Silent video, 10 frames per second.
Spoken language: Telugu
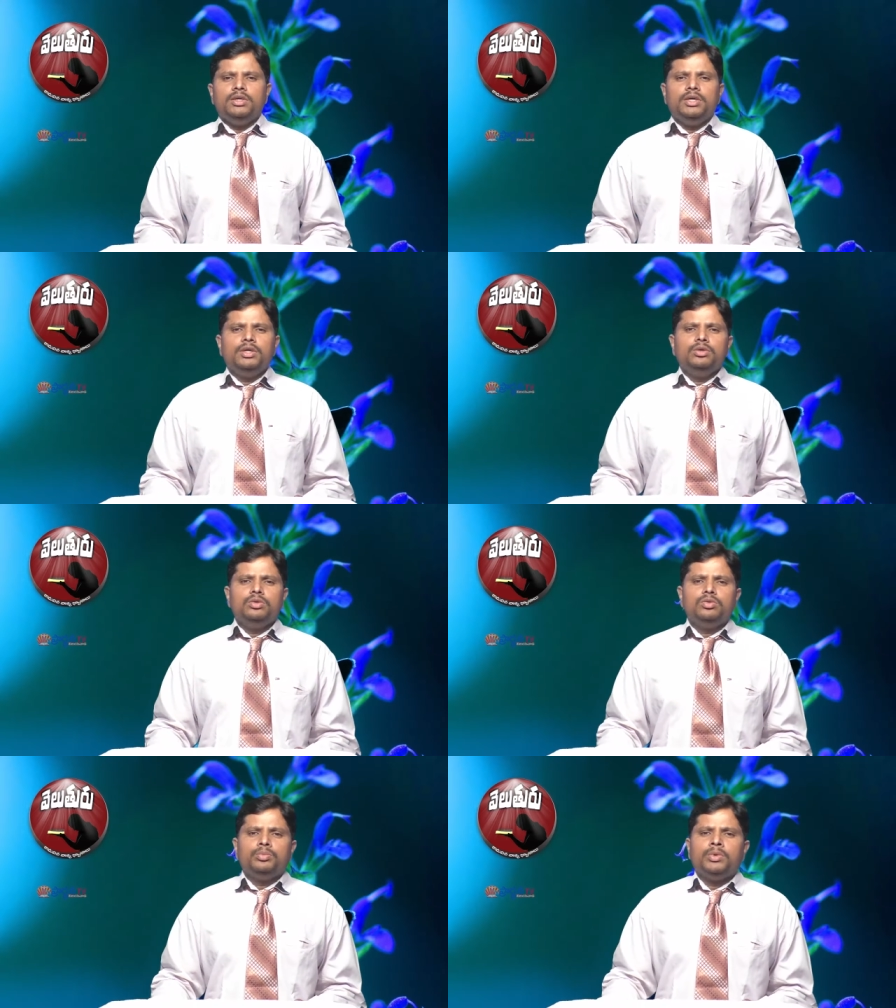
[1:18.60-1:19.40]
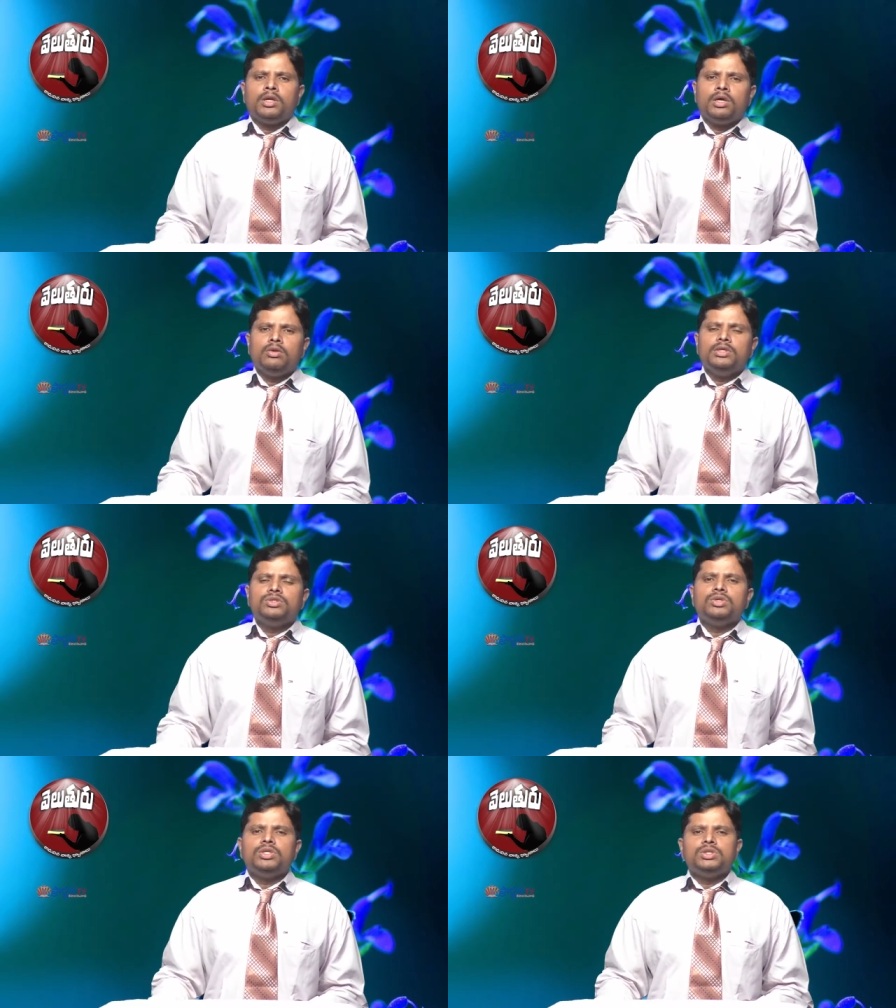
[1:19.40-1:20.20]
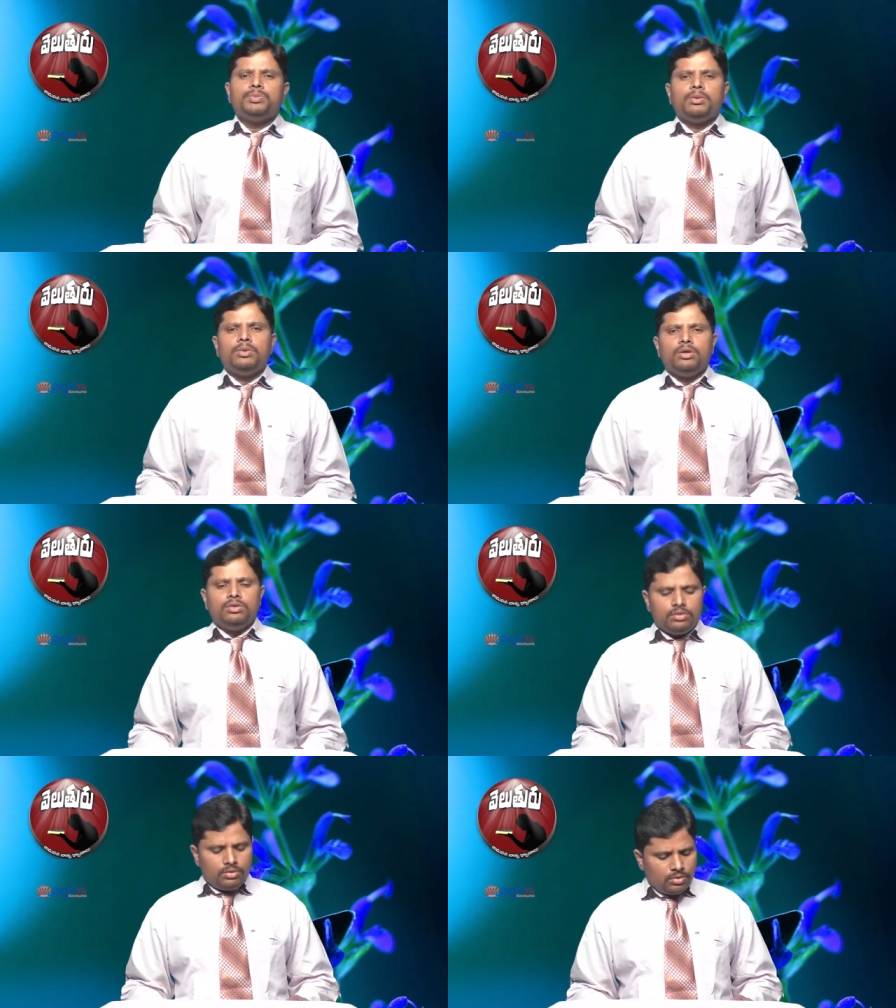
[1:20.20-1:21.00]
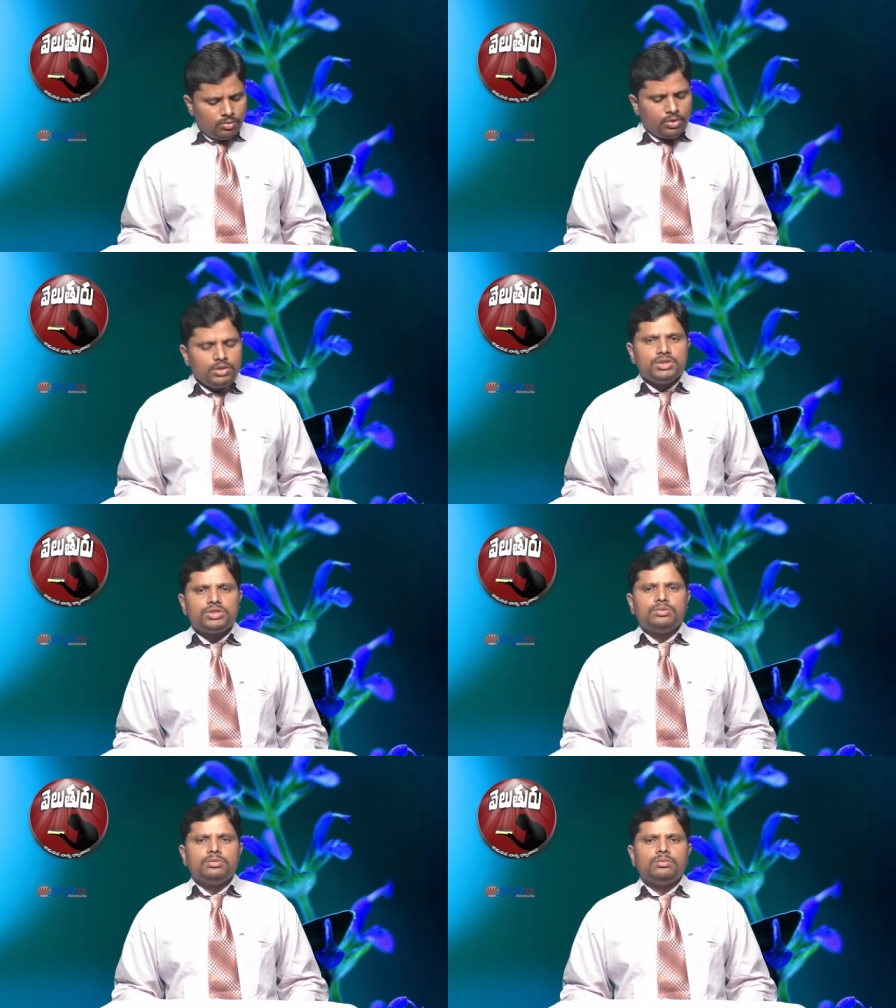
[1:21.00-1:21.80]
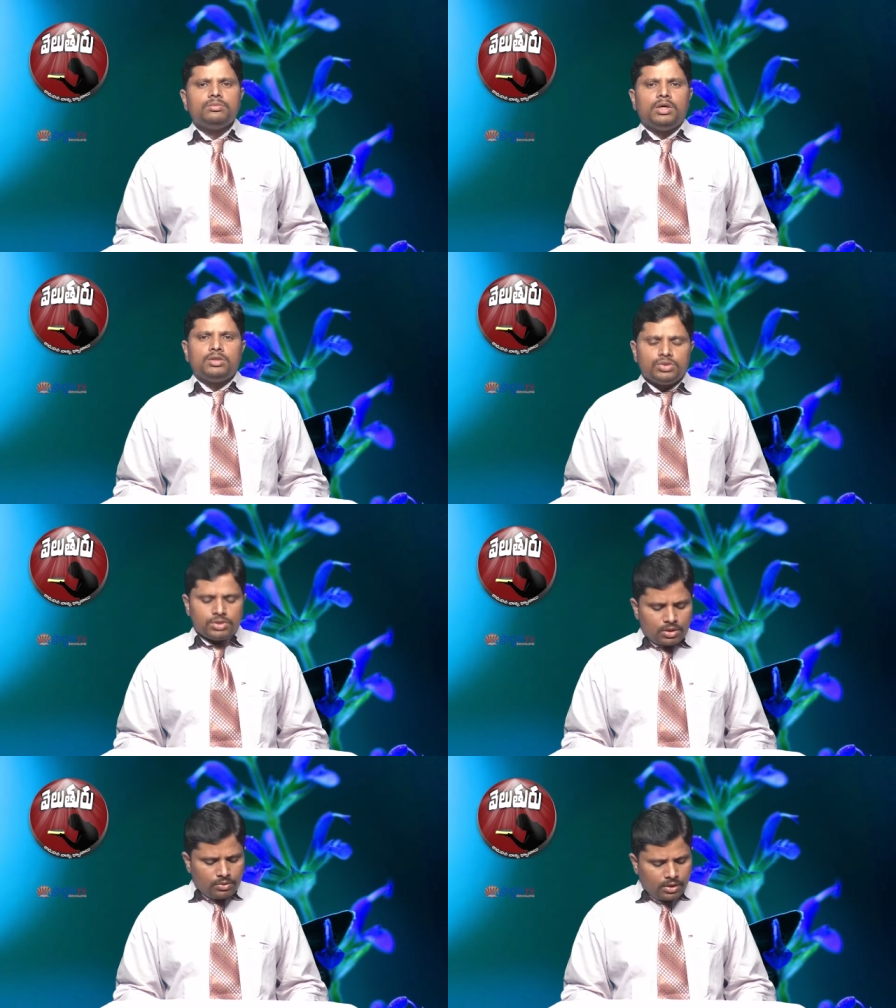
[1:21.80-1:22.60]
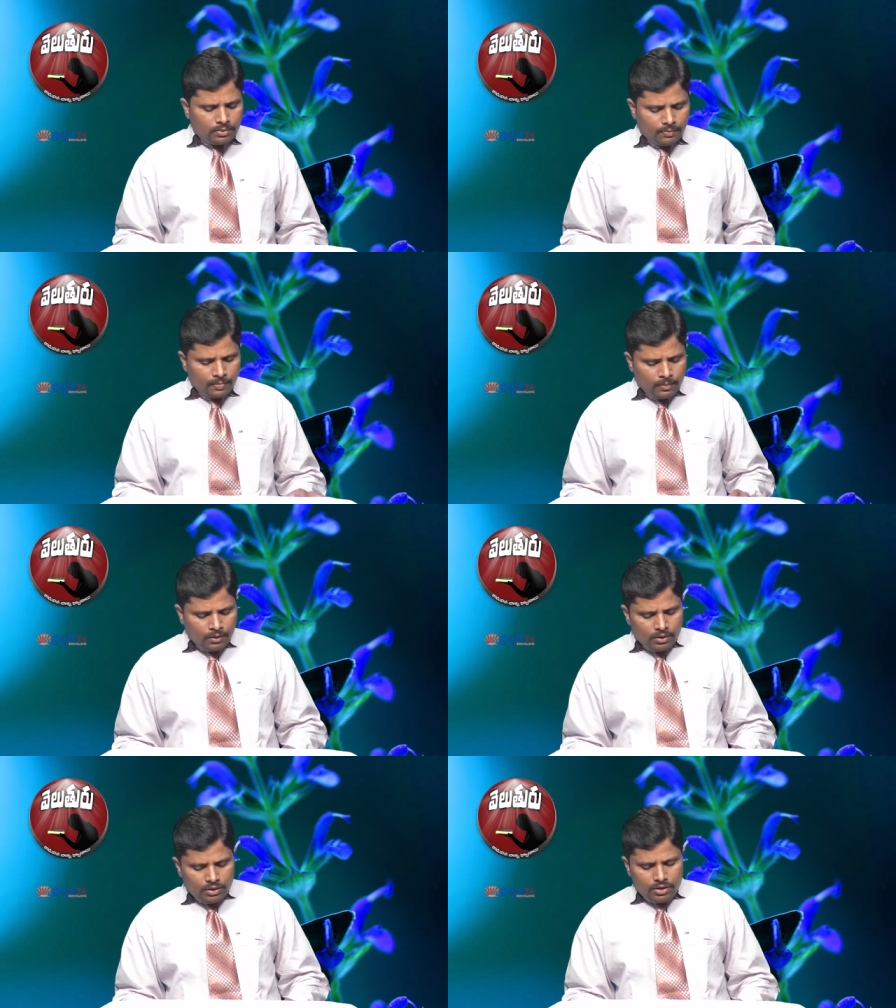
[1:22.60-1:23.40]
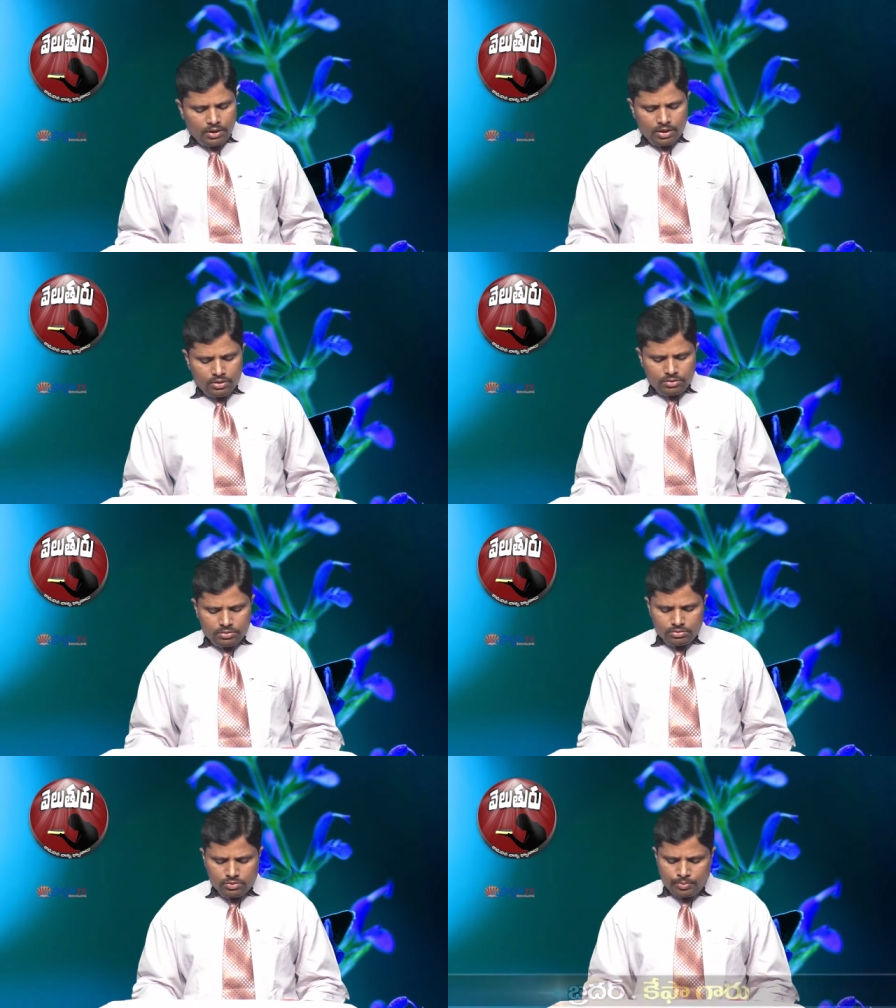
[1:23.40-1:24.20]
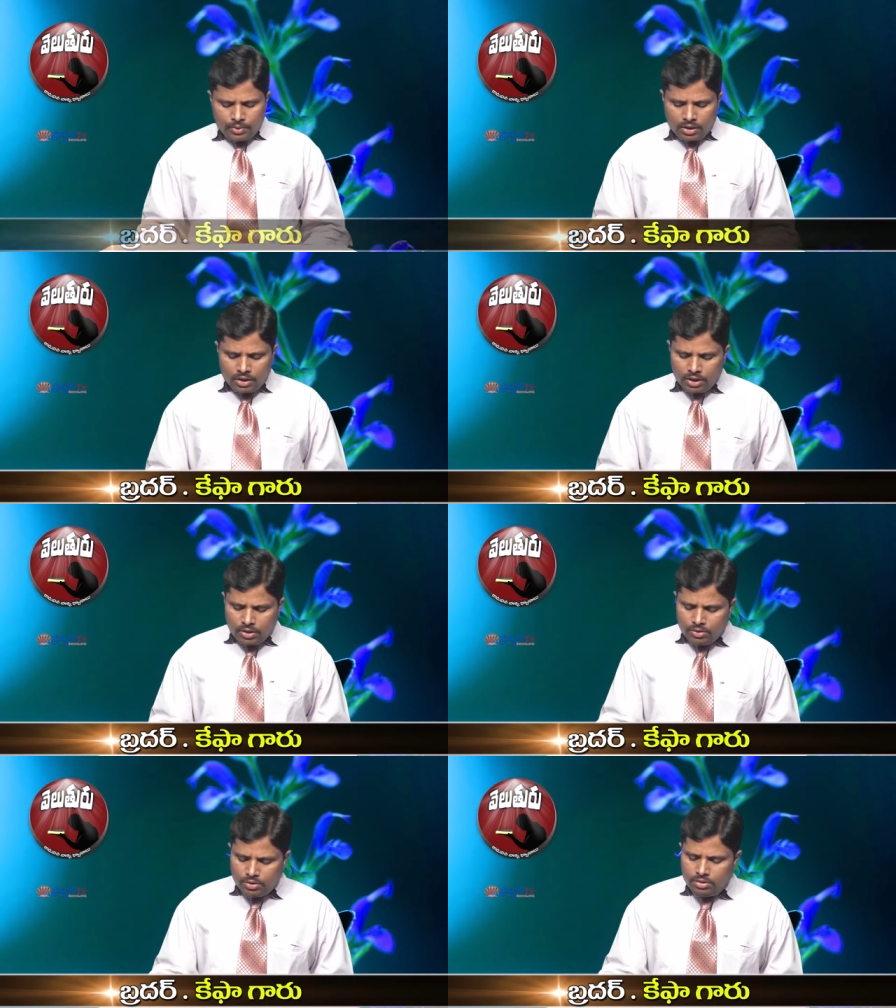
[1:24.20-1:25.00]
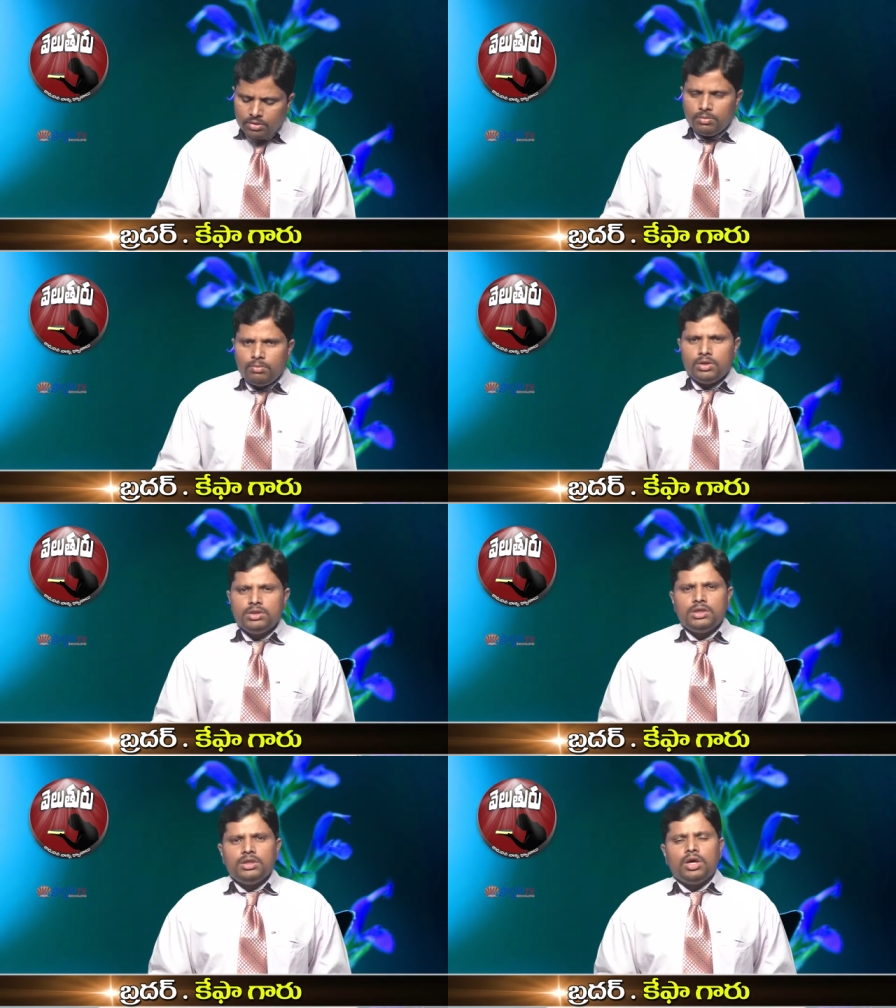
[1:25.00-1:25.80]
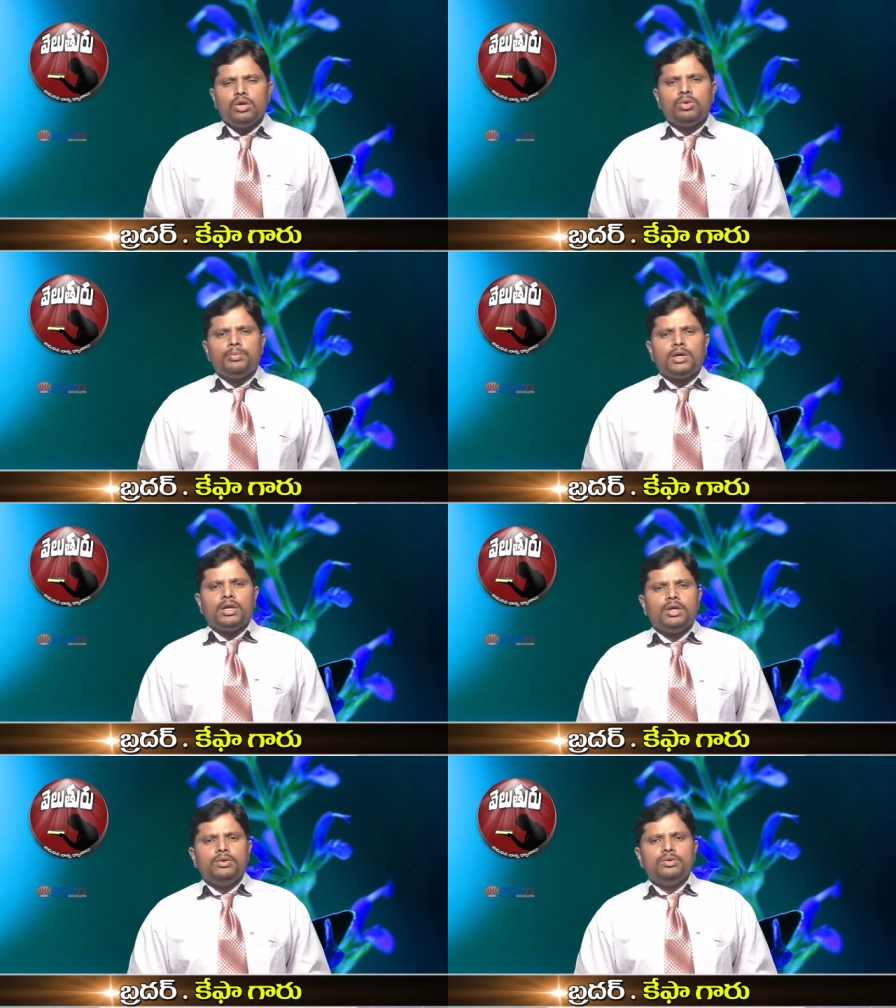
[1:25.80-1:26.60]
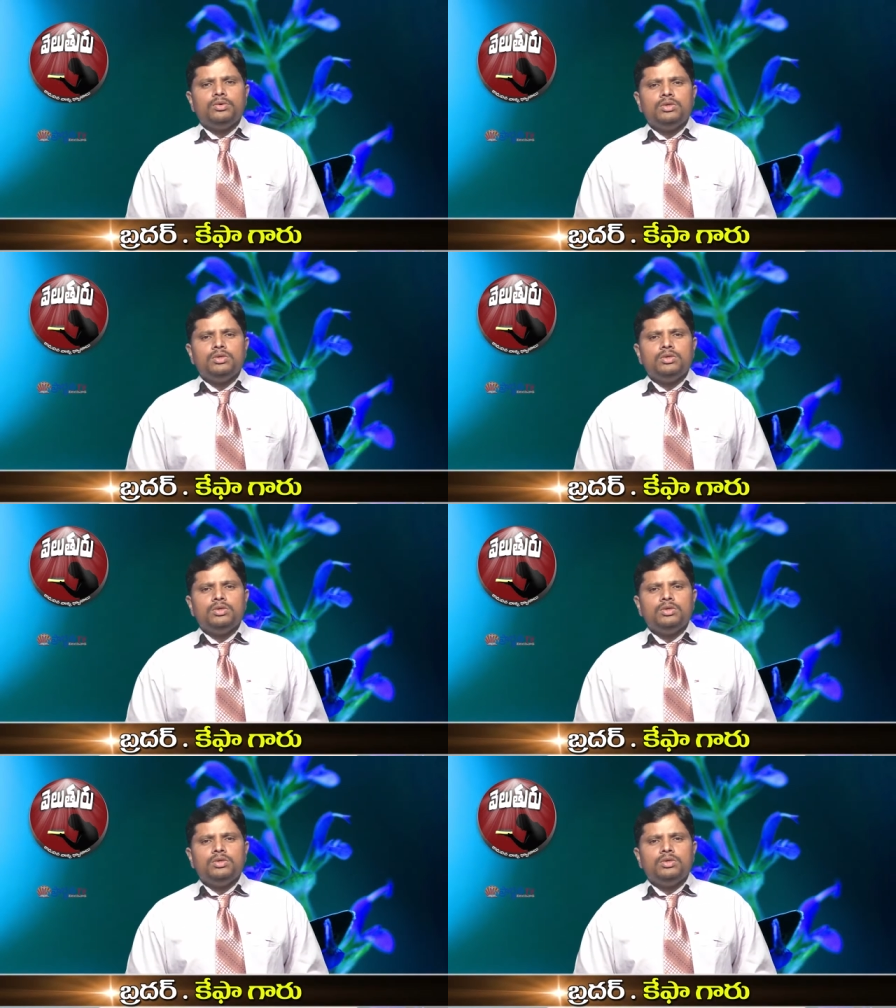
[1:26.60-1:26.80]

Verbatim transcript: ఏడు ఉపమానాలు యేసుక్రీస్తు ప్రభువారు బోధించడం మనం చూస్తూ ఉంటాం ఈ ఏడు ఉపమానాలలో మొదటి నాలుగు ఉపమానాలు